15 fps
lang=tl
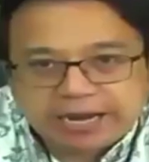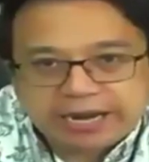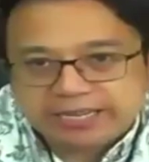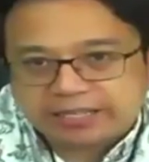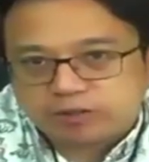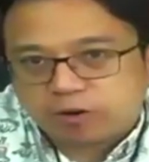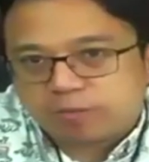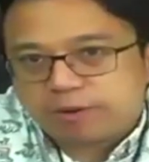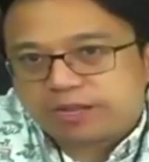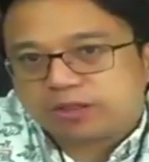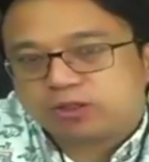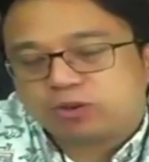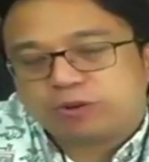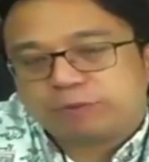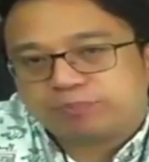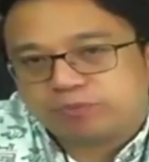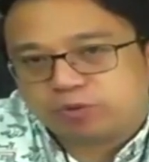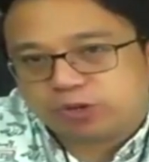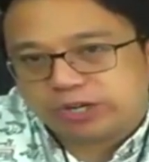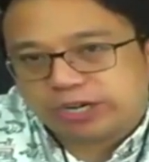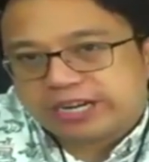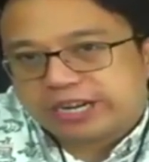isang dokumento. Pero
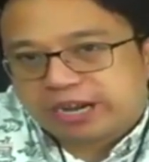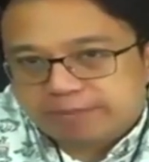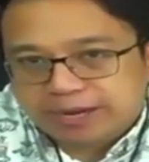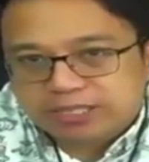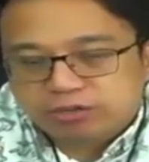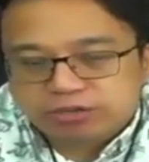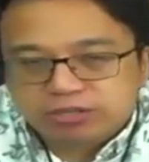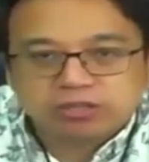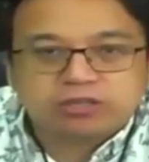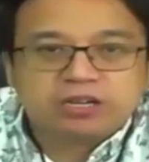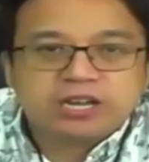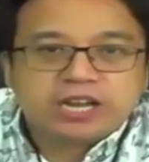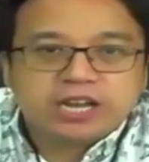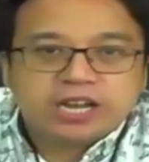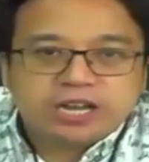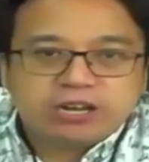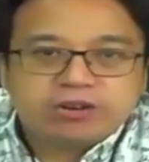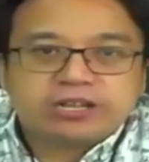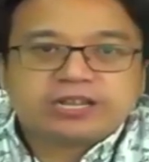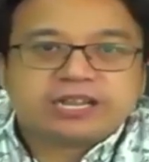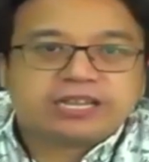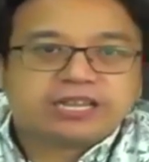kung hindi kayo magkasundo, yun
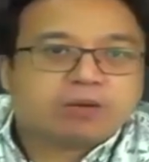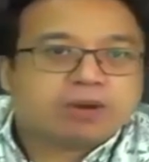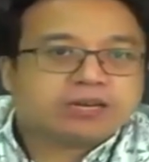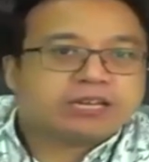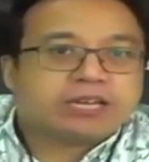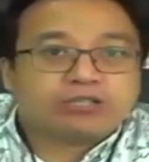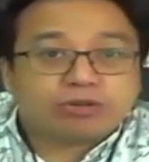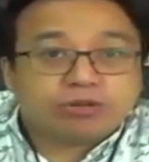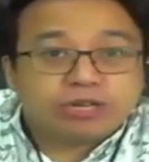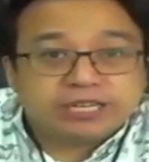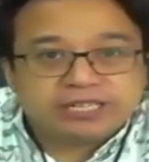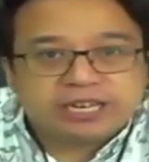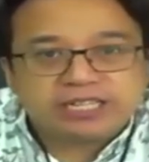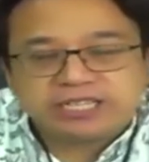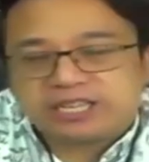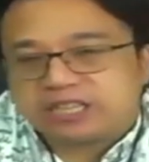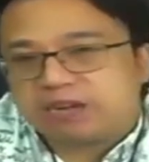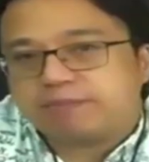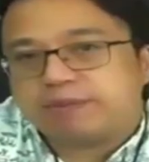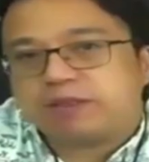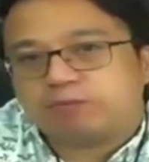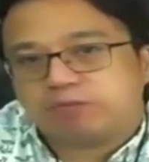ang tinatawag na judicial
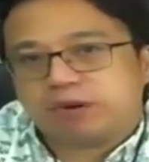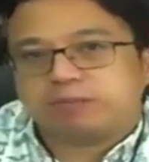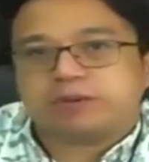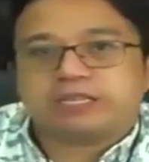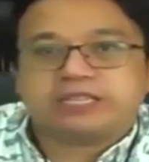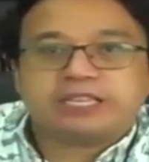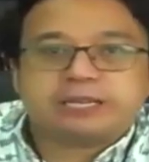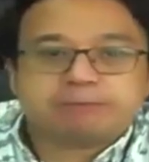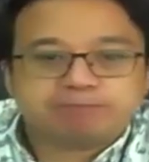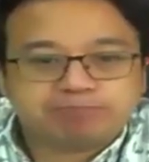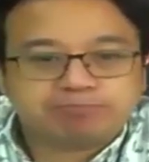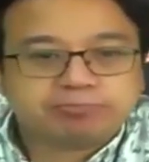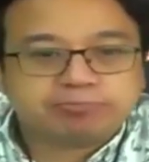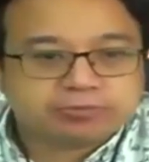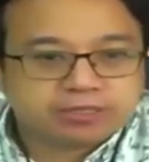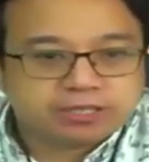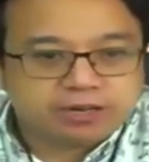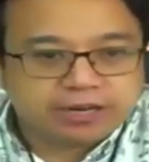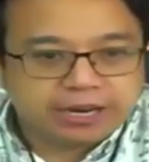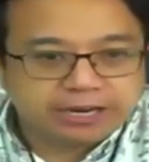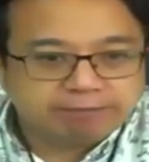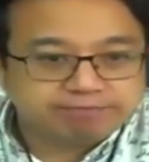settlement of property.
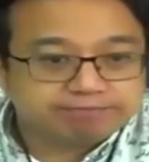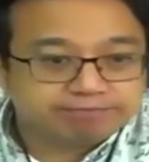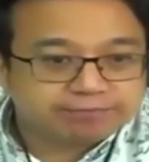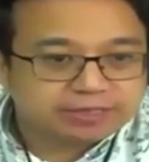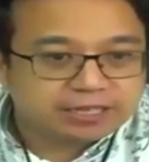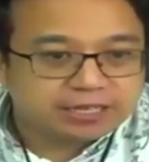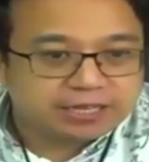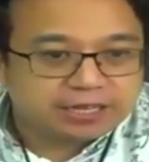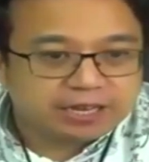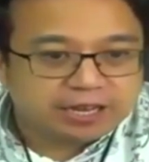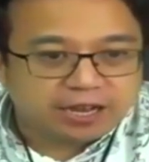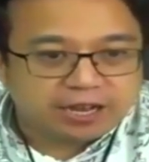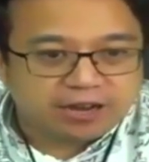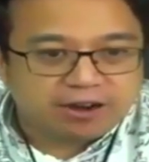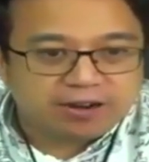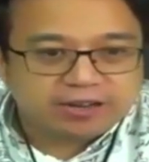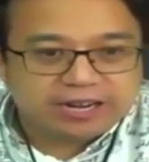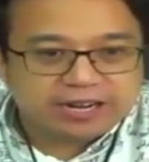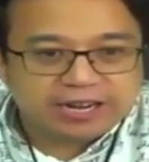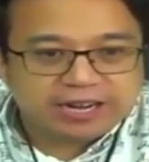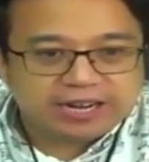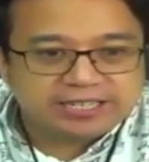Okay?
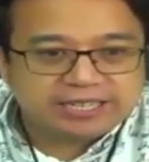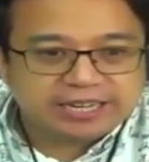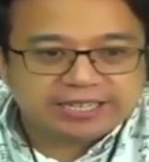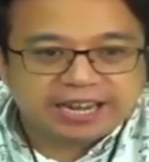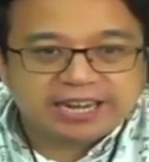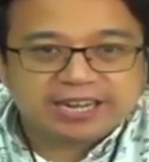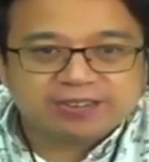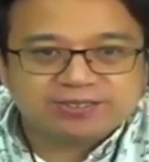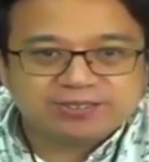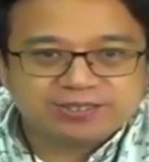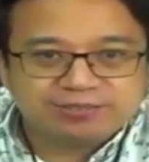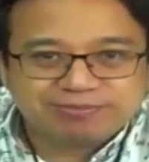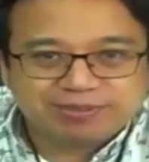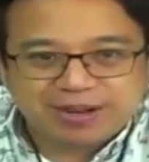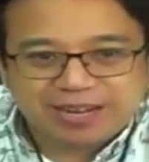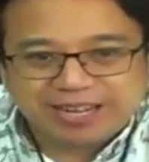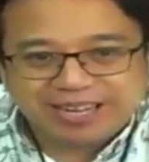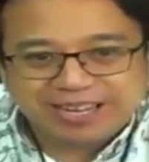Okay. Sige, thank you. Bye.